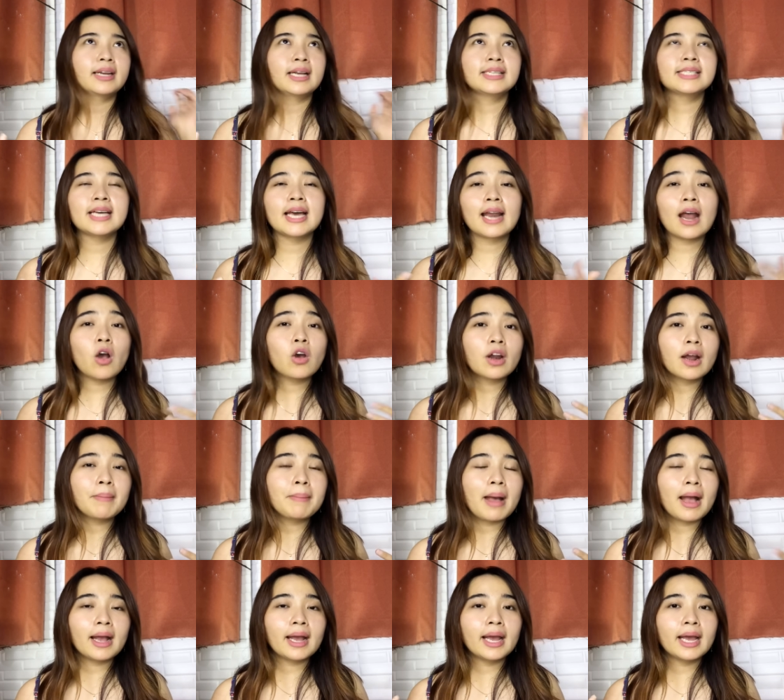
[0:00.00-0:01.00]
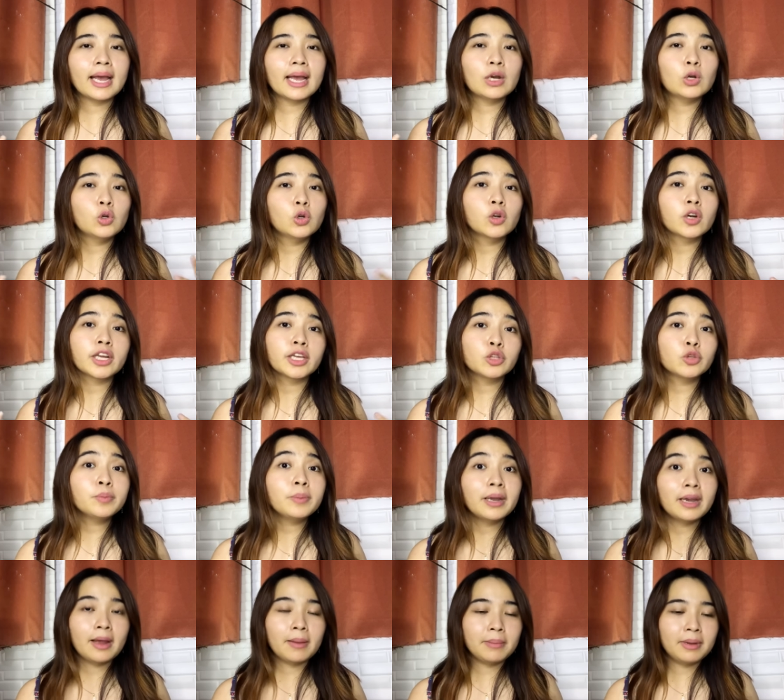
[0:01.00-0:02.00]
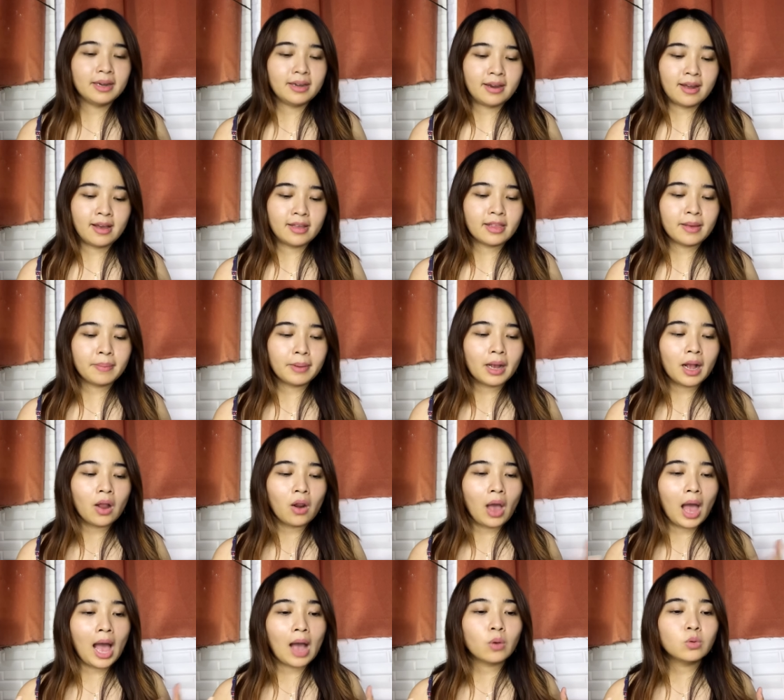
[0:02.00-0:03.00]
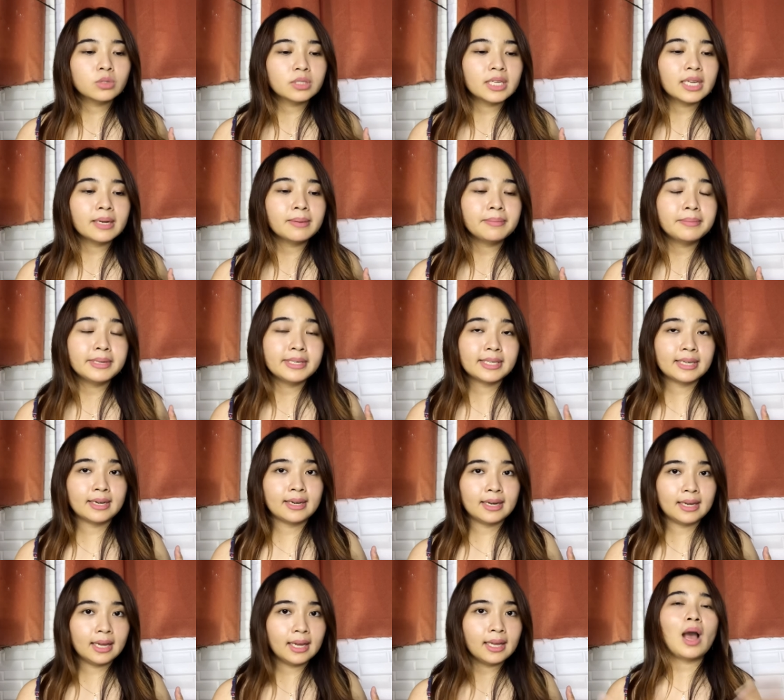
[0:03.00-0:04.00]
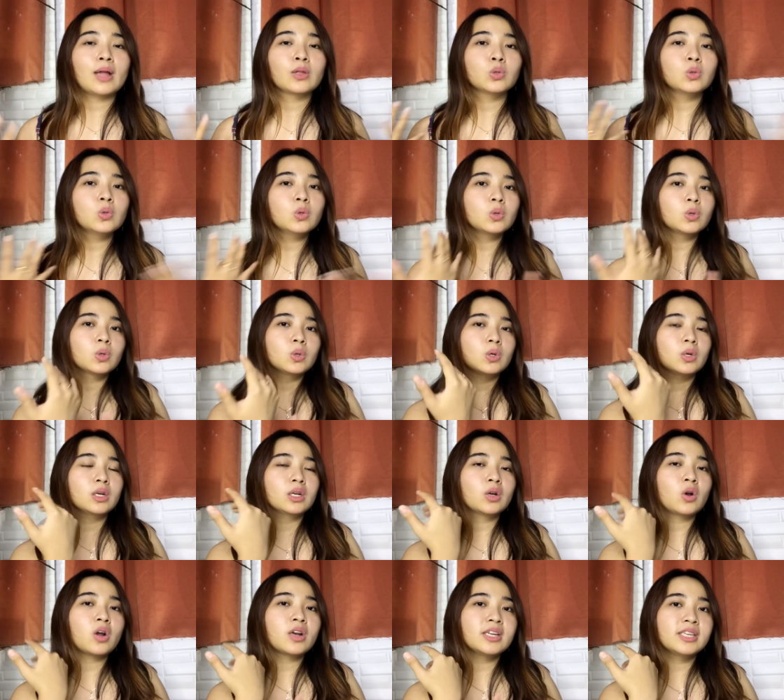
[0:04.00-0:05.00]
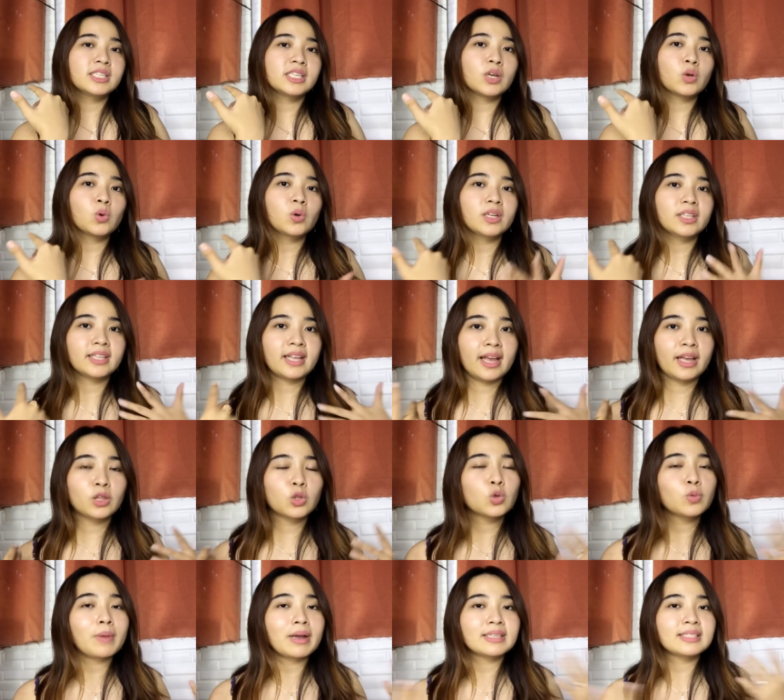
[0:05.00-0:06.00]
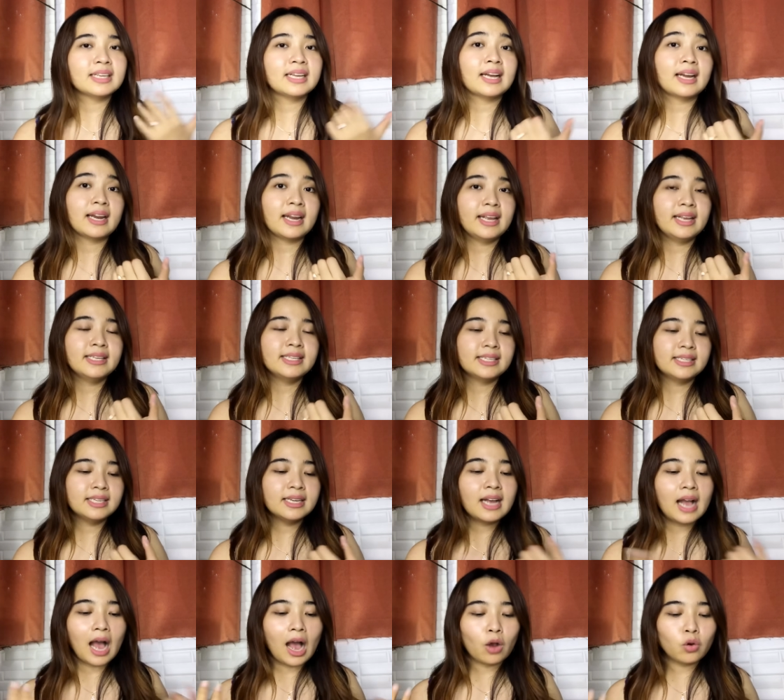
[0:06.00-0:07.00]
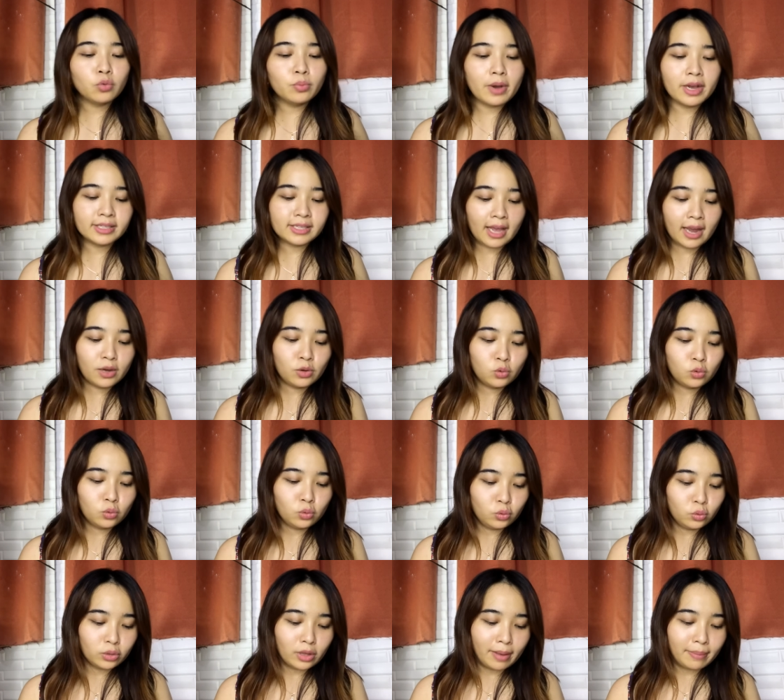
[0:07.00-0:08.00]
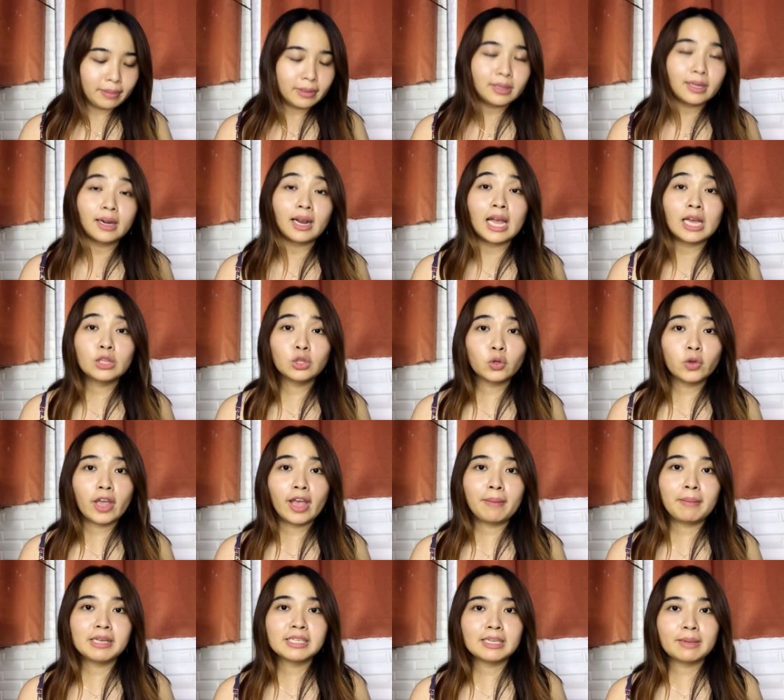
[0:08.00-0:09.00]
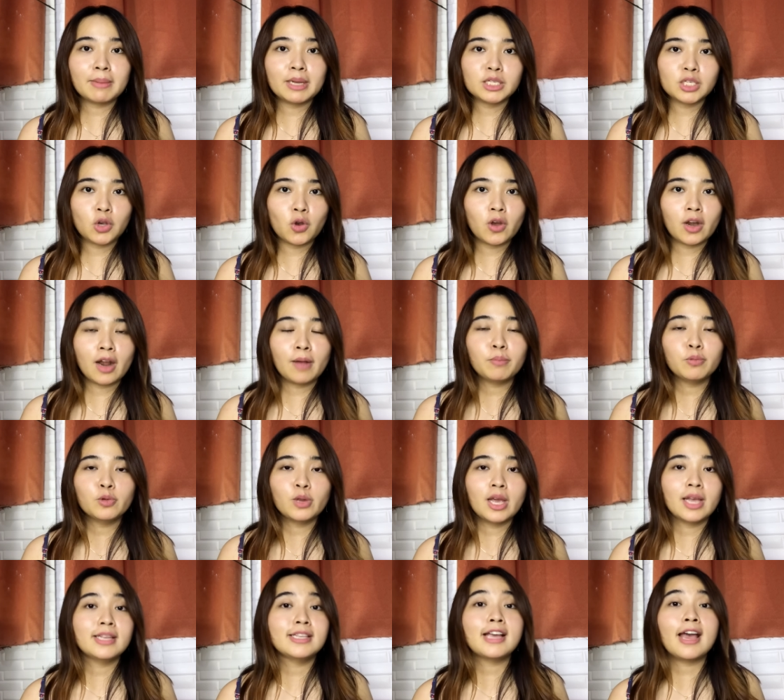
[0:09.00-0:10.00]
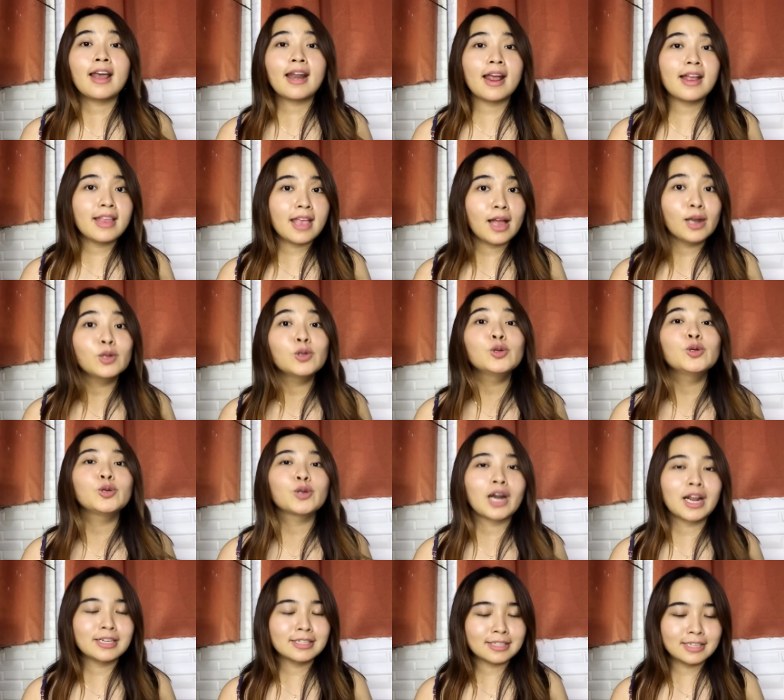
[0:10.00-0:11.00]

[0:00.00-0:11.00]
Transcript: nah cara orang pakai lulur itu beda-beda tapi kalau aku sih lebih seneng waktu kondisi kulitnya itu masih kering jadi nggak aku basahin dulu tapi tergantung ya masing-masing orang punya caranya luluran